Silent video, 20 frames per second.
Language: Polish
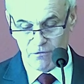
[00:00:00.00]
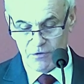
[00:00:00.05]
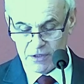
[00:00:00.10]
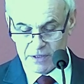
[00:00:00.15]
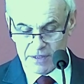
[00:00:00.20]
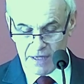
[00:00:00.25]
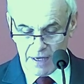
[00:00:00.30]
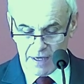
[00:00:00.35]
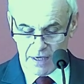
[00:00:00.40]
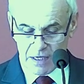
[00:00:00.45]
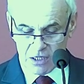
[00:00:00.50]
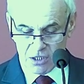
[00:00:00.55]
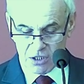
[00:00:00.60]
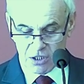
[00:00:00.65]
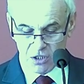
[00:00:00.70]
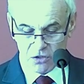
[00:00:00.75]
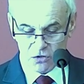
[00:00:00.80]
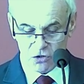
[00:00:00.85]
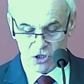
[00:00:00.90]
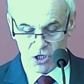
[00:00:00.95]
Wydaje
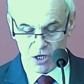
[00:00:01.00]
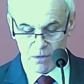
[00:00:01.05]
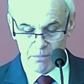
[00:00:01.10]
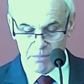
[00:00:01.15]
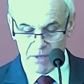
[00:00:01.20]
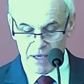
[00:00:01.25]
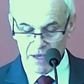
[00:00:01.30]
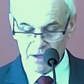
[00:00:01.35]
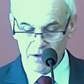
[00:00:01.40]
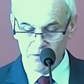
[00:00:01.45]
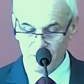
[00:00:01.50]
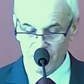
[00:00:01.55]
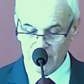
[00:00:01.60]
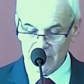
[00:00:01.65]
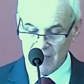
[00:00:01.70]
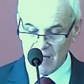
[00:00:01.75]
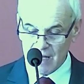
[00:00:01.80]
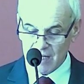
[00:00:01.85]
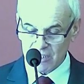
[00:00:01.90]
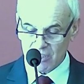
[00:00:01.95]
się, że bieg
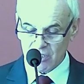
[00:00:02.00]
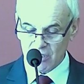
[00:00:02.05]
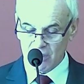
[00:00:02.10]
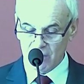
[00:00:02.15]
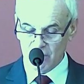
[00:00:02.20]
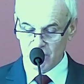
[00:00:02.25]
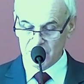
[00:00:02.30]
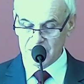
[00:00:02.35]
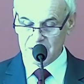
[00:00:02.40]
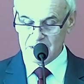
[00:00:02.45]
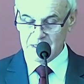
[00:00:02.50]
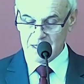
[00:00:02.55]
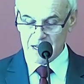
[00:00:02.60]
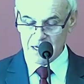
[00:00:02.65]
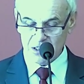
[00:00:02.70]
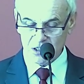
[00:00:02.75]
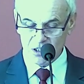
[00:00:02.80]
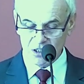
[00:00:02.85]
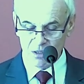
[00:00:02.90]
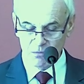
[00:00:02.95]
wydarzeń w
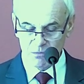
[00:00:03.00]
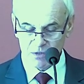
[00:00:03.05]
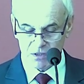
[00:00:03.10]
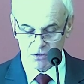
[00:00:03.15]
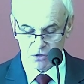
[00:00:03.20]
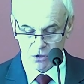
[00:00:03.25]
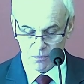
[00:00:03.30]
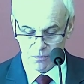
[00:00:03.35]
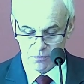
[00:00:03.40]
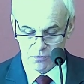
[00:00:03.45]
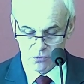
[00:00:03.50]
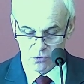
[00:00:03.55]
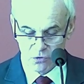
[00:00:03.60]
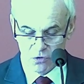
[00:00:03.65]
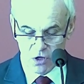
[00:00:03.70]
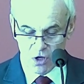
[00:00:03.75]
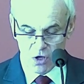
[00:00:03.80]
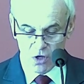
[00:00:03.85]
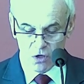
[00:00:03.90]
znacznym stopniu